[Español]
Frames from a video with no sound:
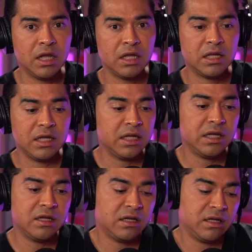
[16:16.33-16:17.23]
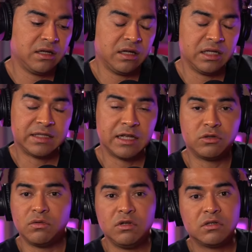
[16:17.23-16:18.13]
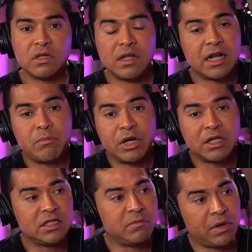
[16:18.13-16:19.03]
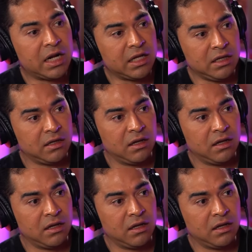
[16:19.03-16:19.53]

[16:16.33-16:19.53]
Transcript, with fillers: y Estados Unidos tendrá que participar ahí.